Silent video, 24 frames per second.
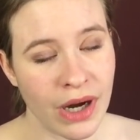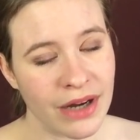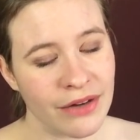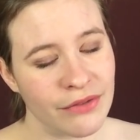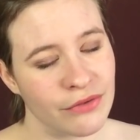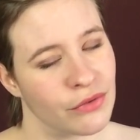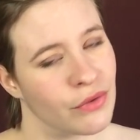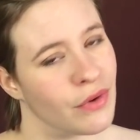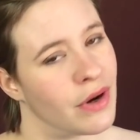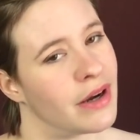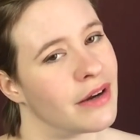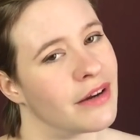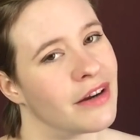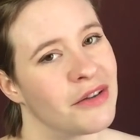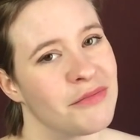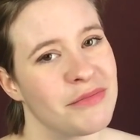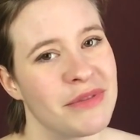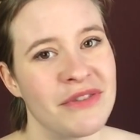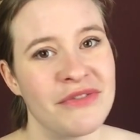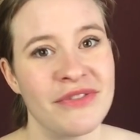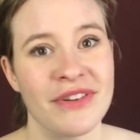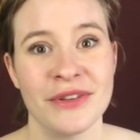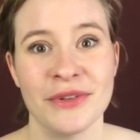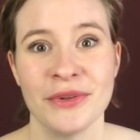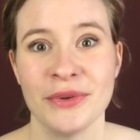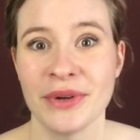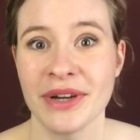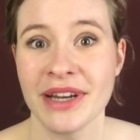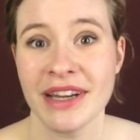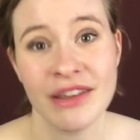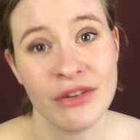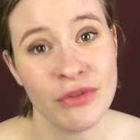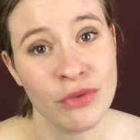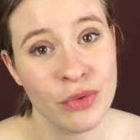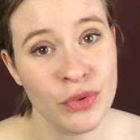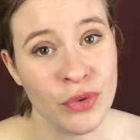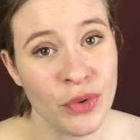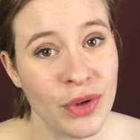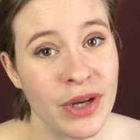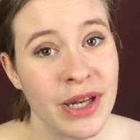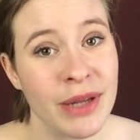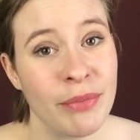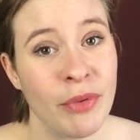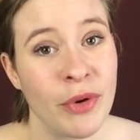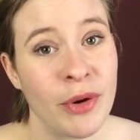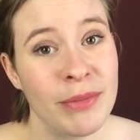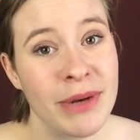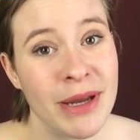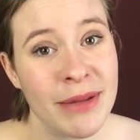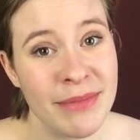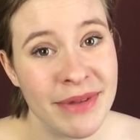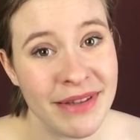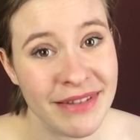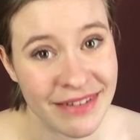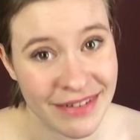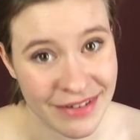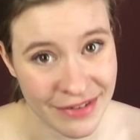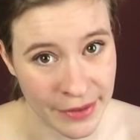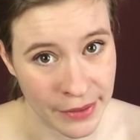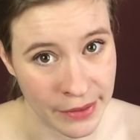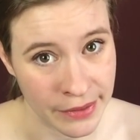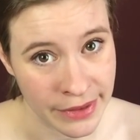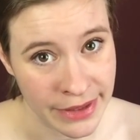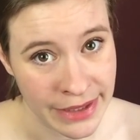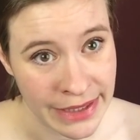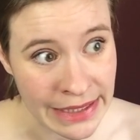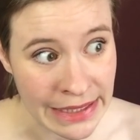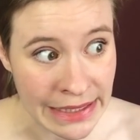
avoir comme effet de résoudre les problèmes existants,